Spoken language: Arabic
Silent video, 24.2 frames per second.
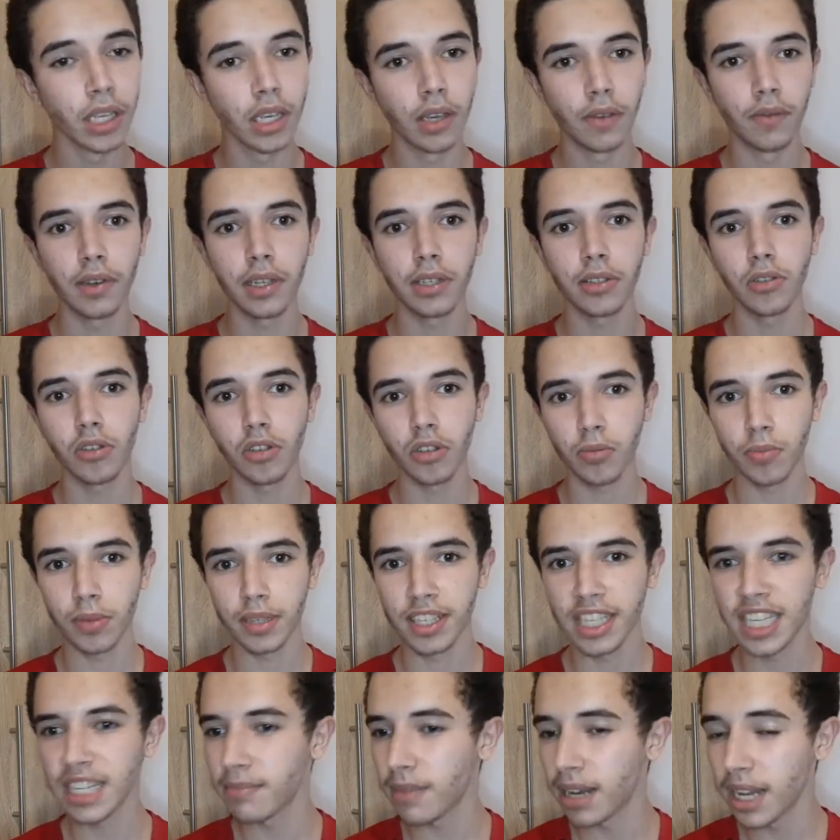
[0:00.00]
فينيسيوس
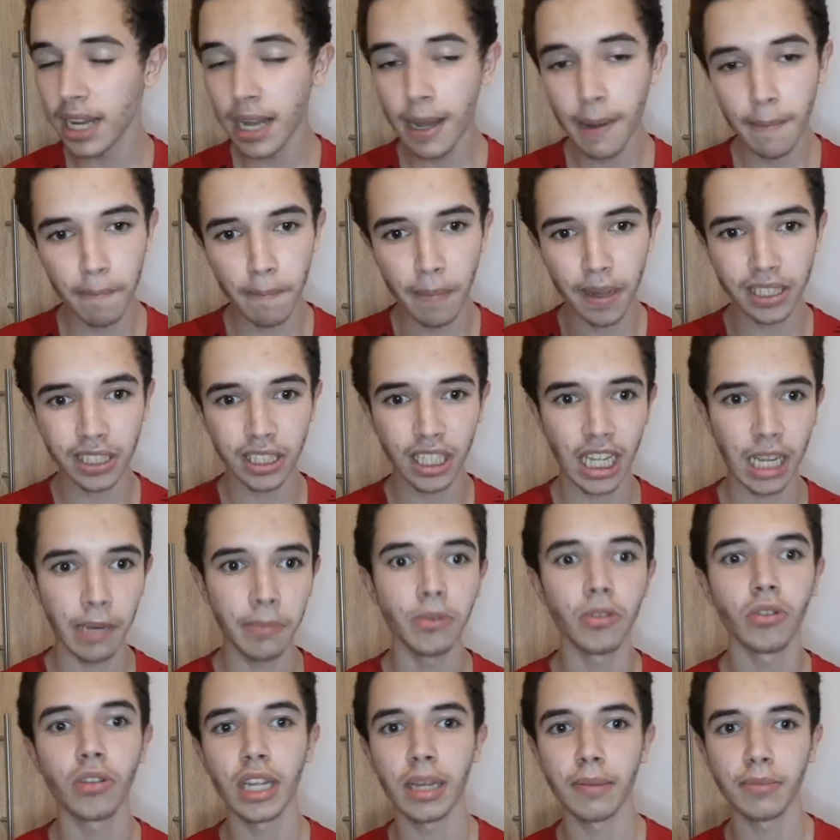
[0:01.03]
بنزيما برشا لاعبين
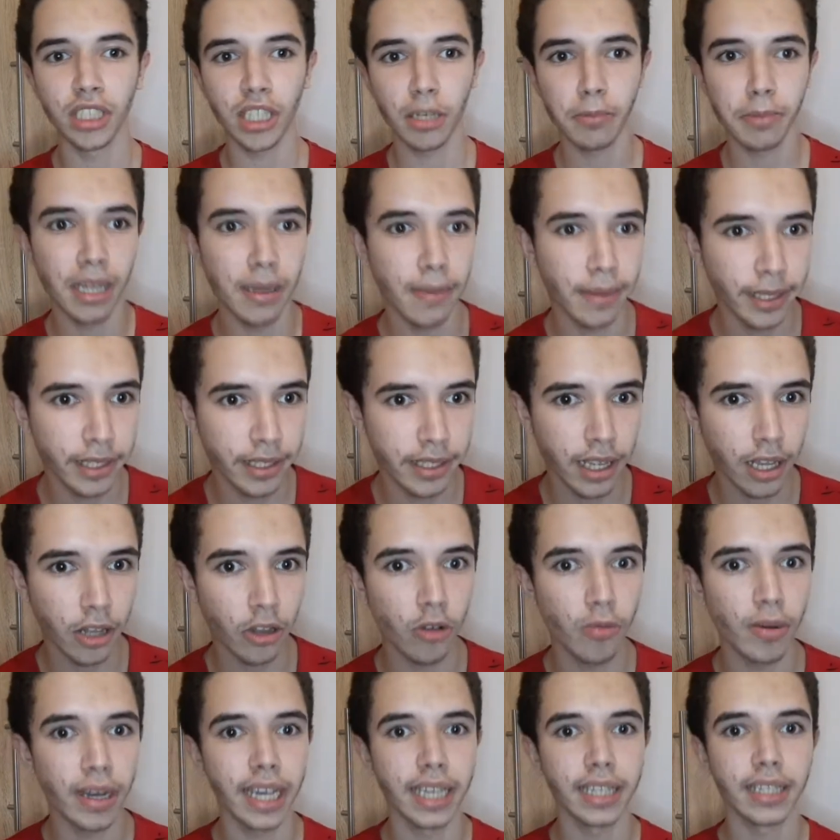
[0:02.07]
اخرين من جانب ريال مدريد
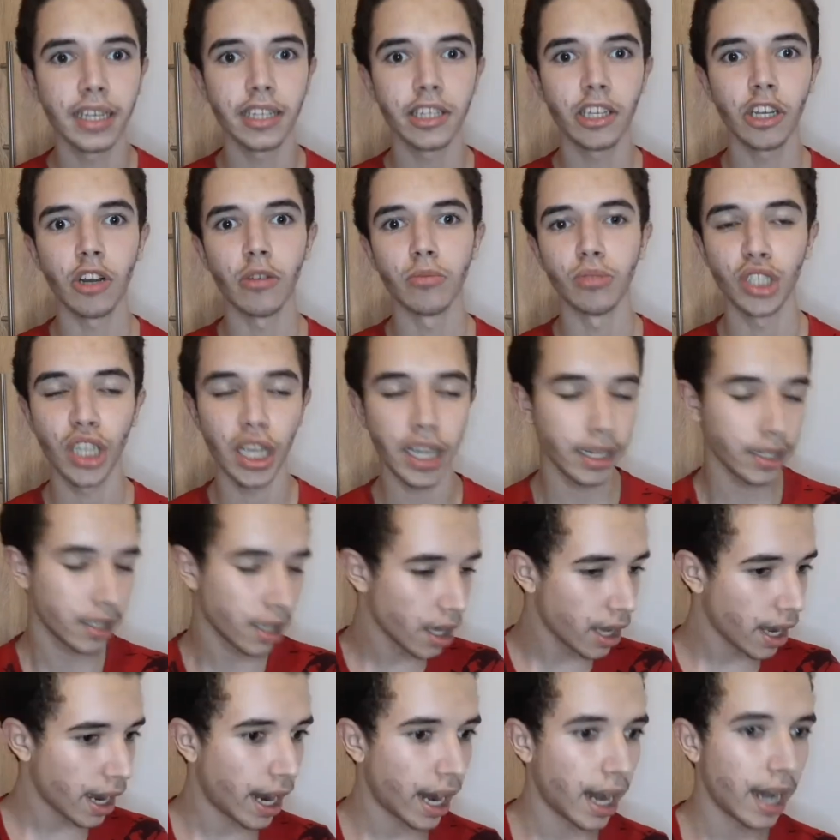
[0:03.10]
اليوم كان ادائهم جيد
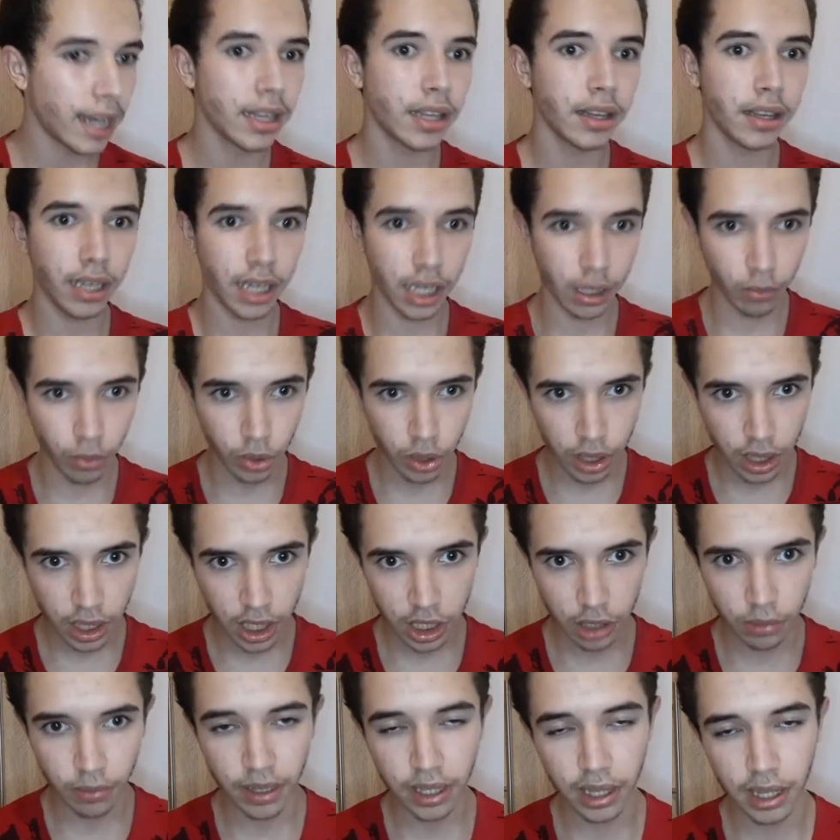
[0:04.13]
على ذاك
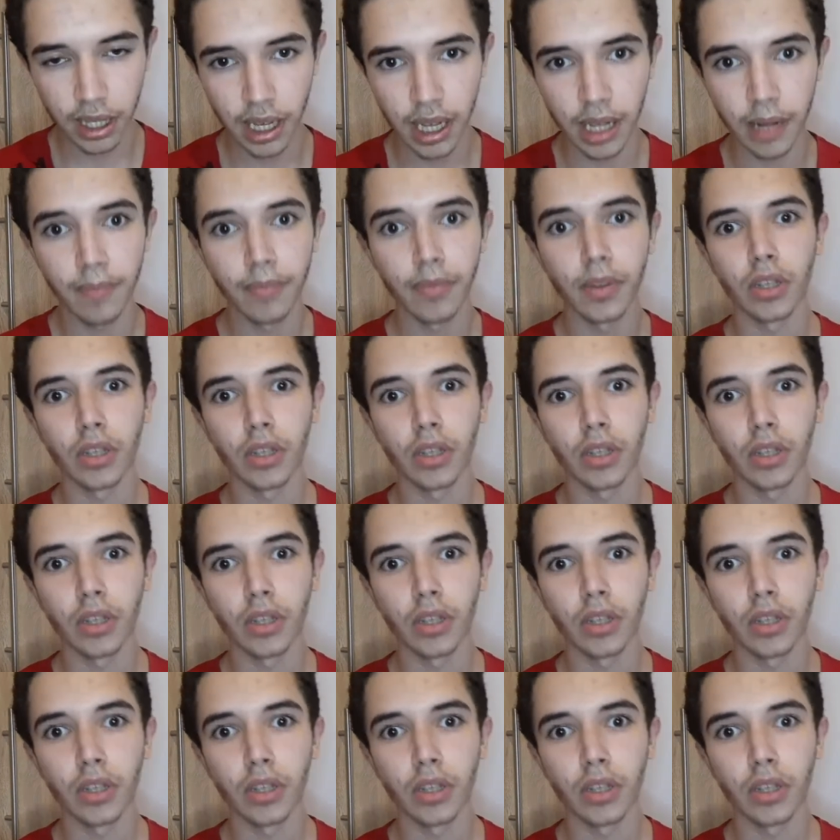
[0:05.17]
مودريتش مثال